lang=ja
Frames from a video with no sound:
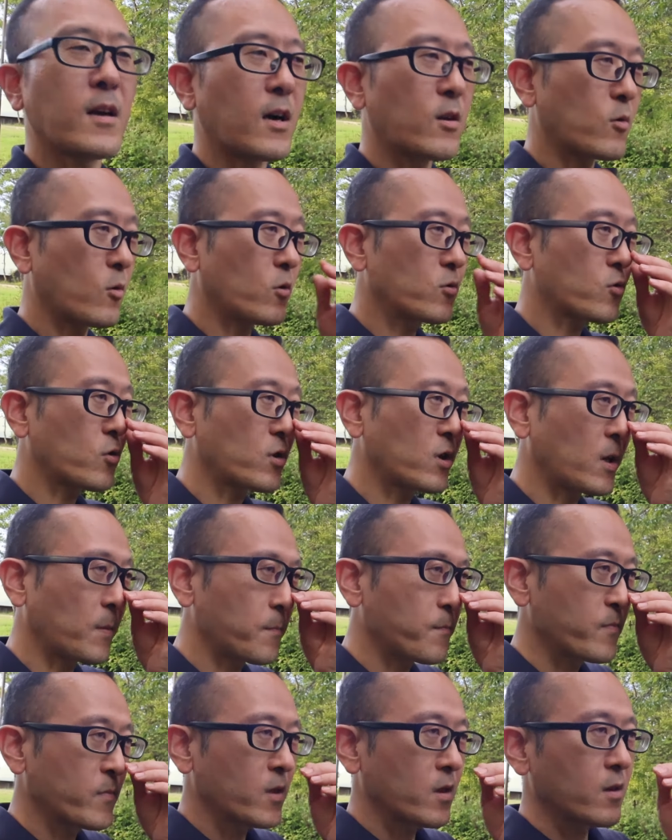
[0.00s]
あの本当に
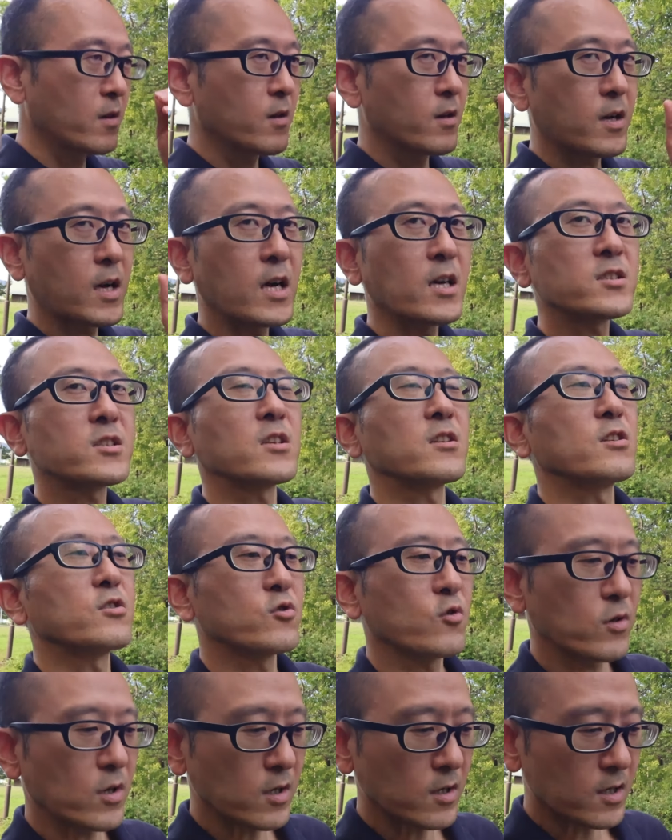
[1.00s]
感謝で
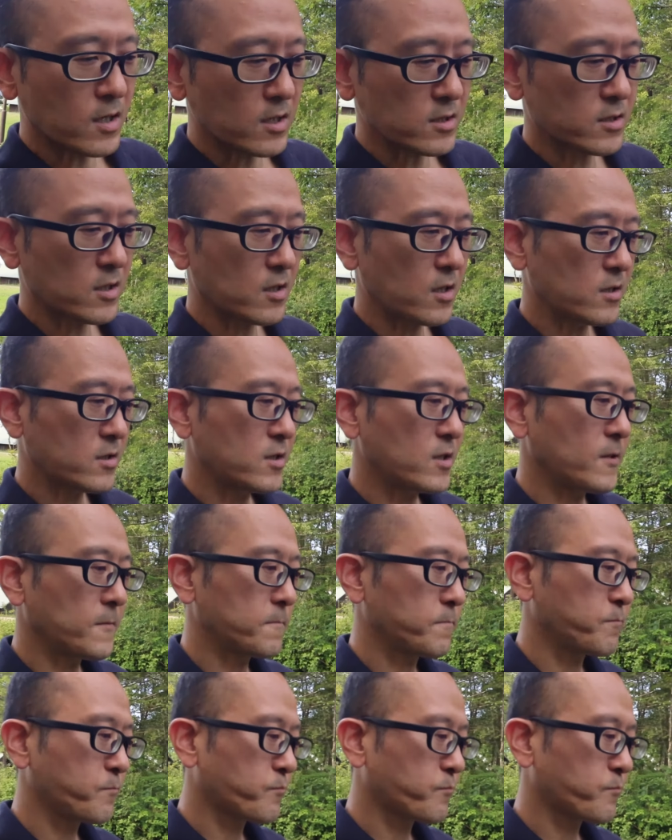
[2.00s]
すよね感謝だし、